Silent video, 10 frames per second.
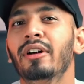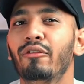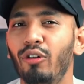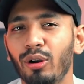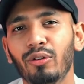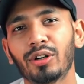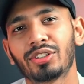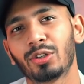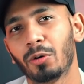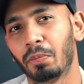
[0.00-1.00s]
फॉलोअर्स
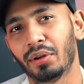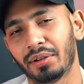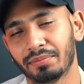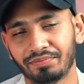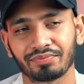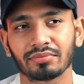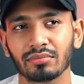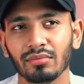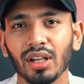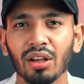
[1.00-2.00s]
के ऊपर
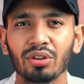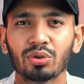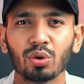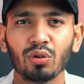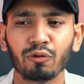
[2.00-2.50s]
सो